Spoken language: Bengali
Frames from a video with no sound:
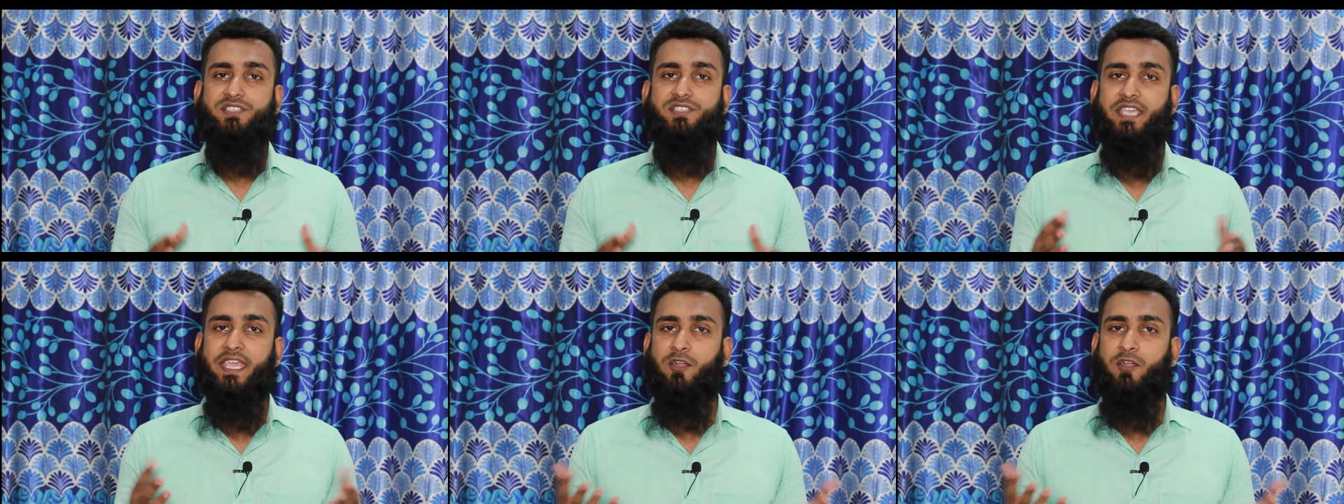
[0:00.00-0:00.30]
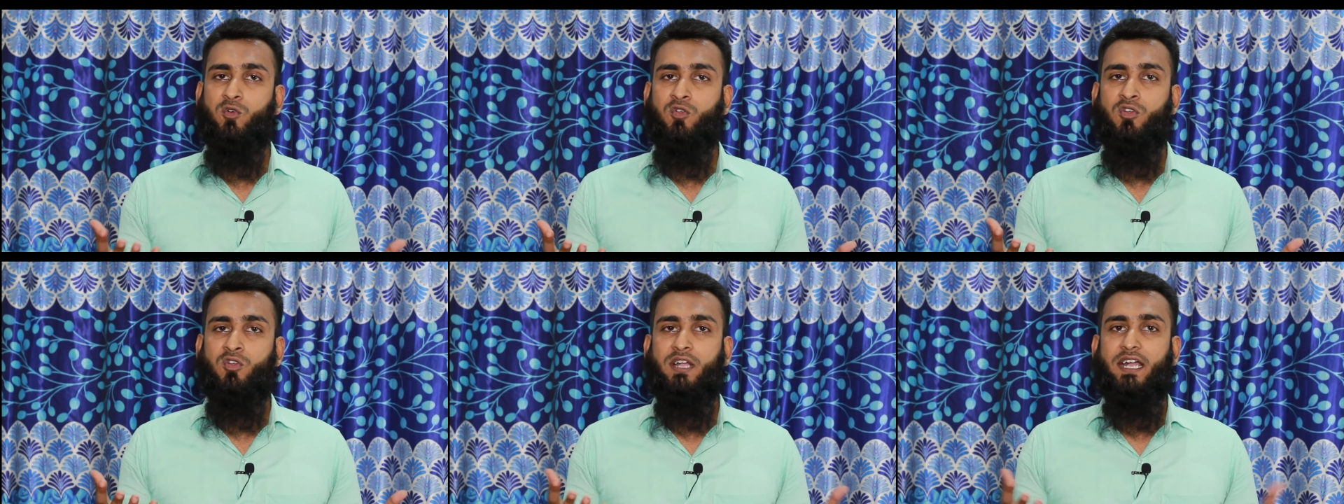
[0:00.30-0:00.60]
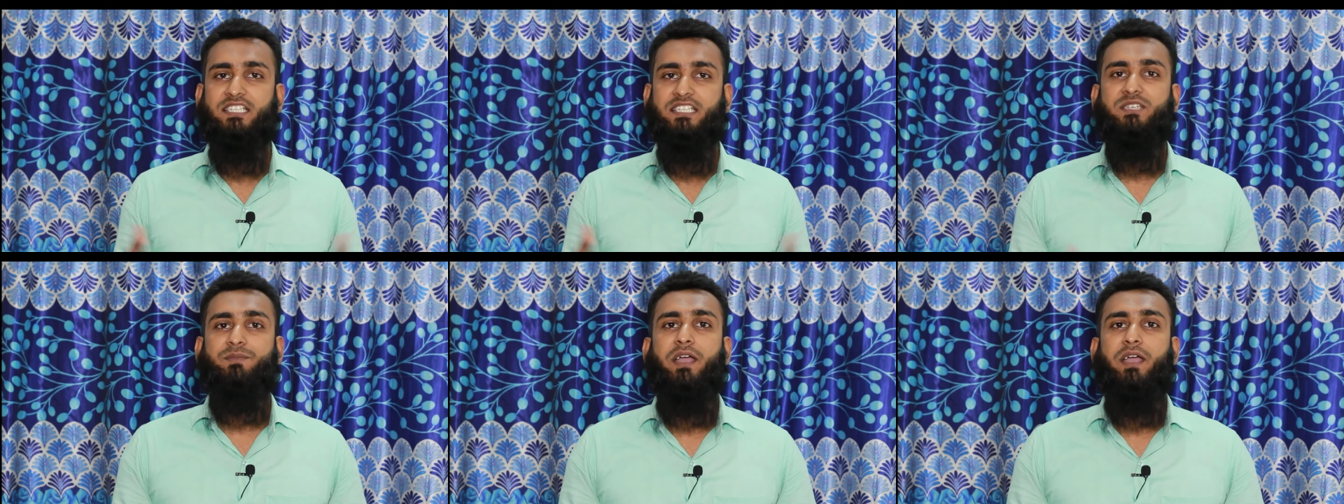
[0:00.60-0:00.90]
যে কোনো
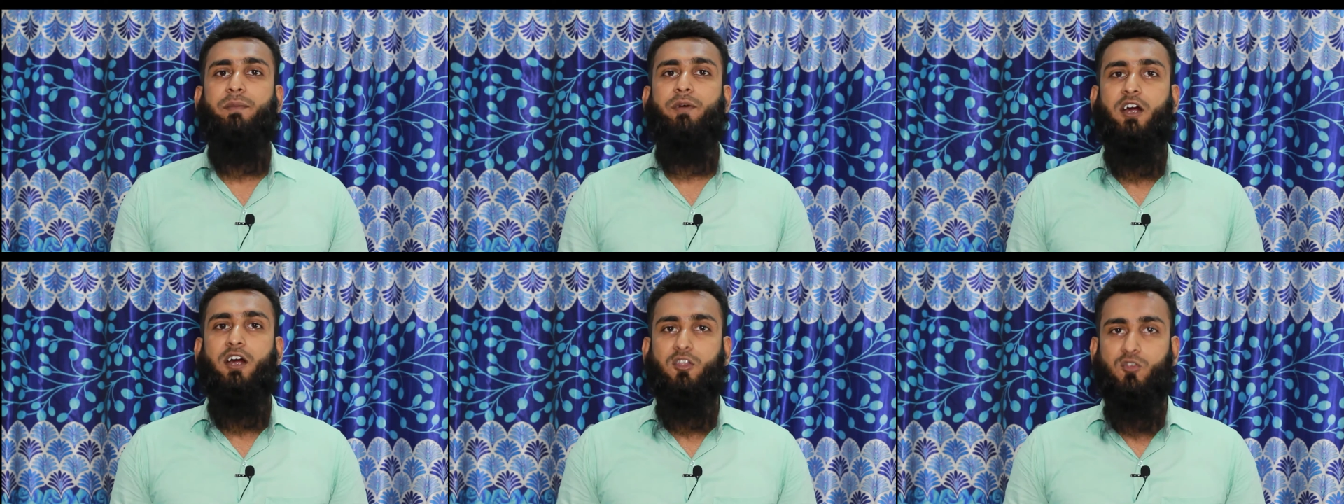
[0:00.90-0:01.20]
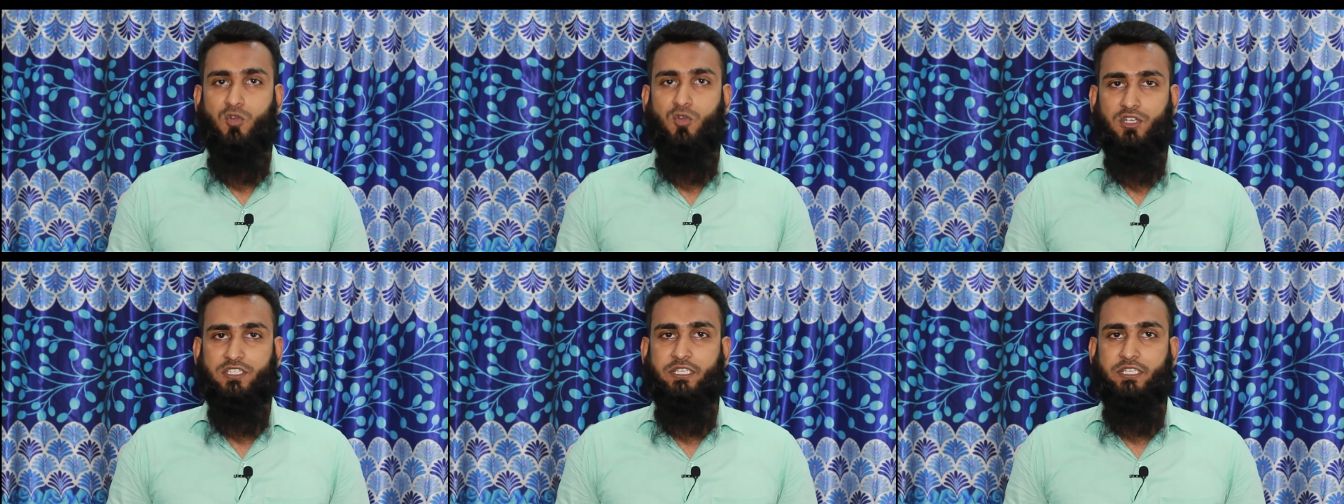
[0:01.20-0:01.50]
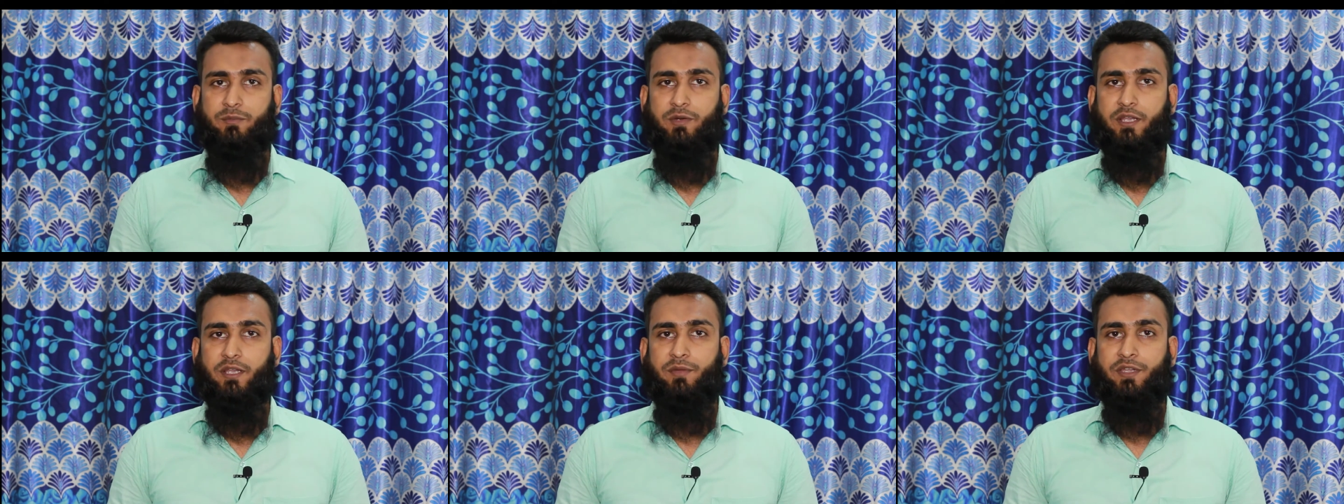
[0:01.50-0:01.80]
কাজে ব্যবহার
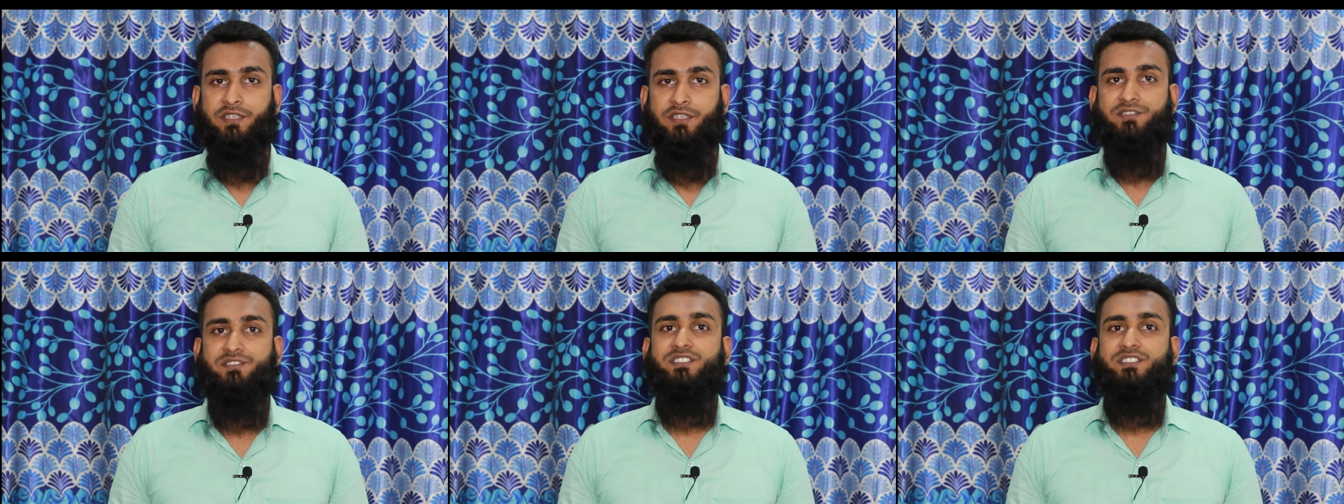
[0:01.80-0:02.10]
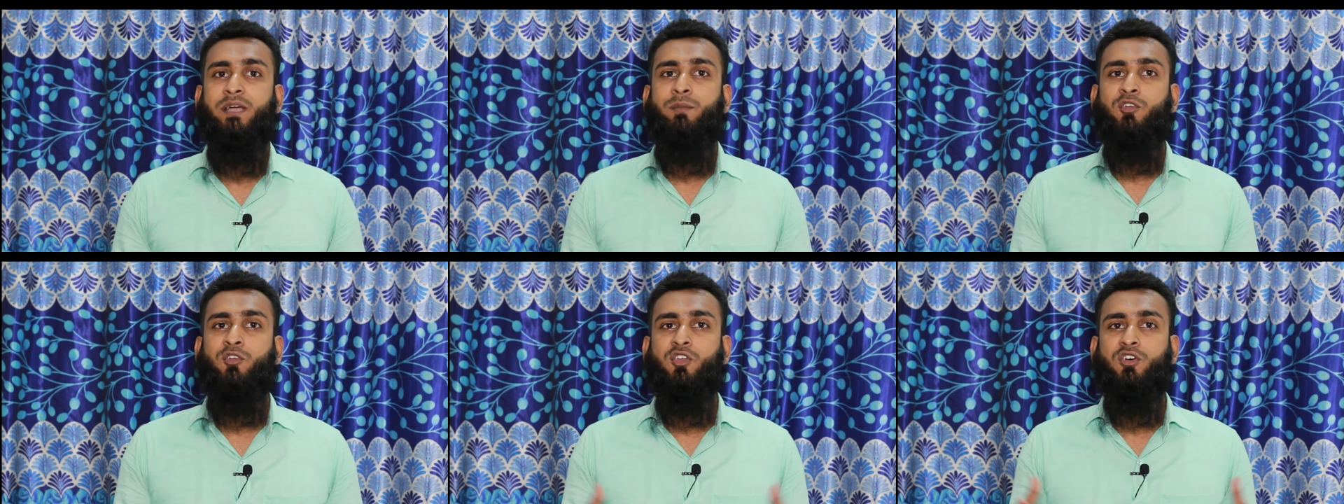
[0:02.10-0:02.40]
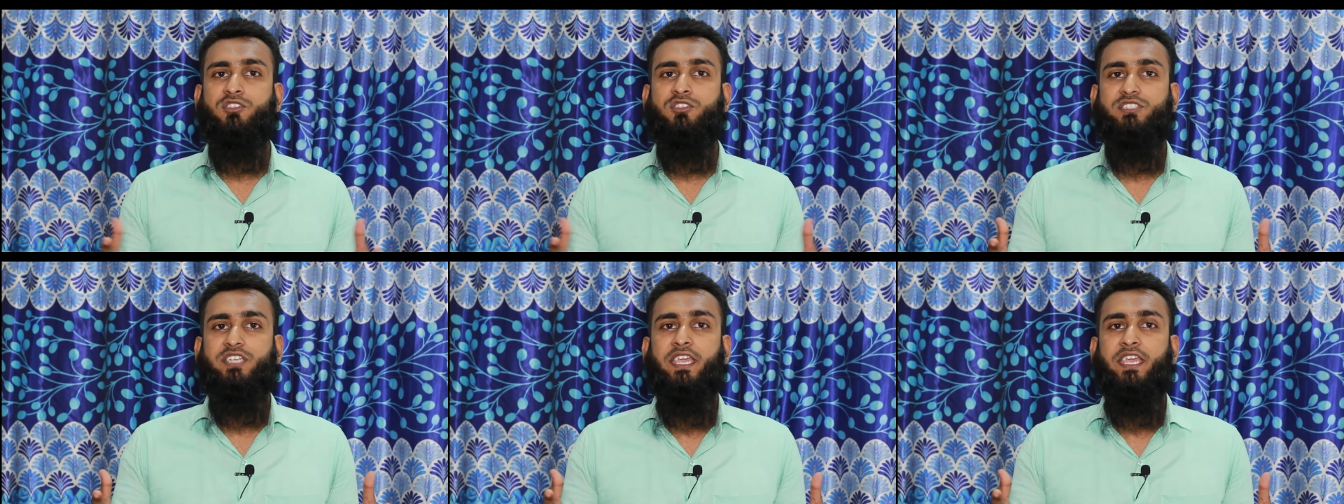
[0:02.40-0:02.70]
করতে পারবেন যেমন
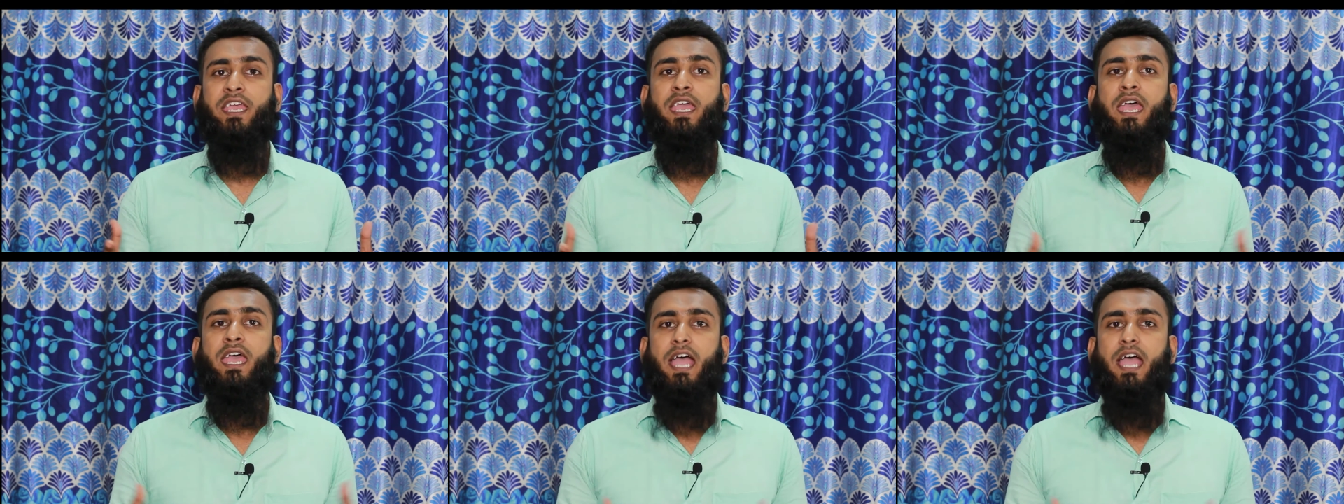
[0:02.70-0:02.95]
হচ্ছে